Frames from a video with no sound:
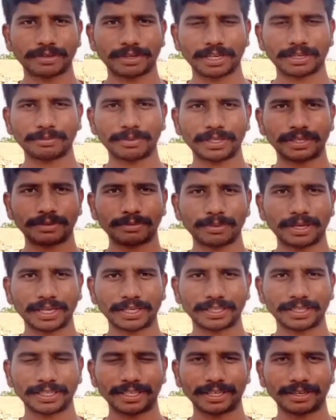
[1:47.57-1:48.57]
రెడ్ మీట్
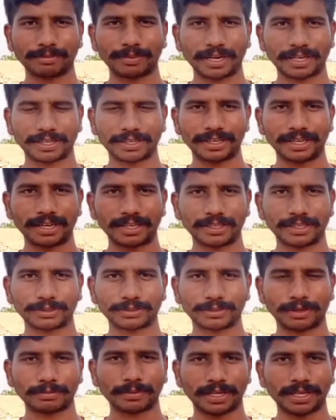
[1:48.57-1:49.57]
మనకి మనకి డైలీ
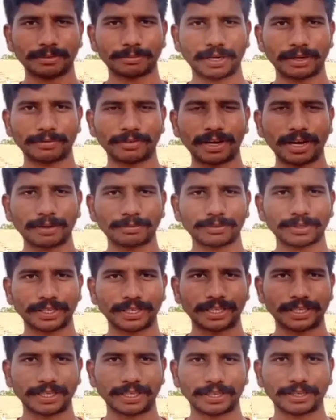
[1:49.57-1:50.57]
తీసుకోం కానీ మనం వారానికి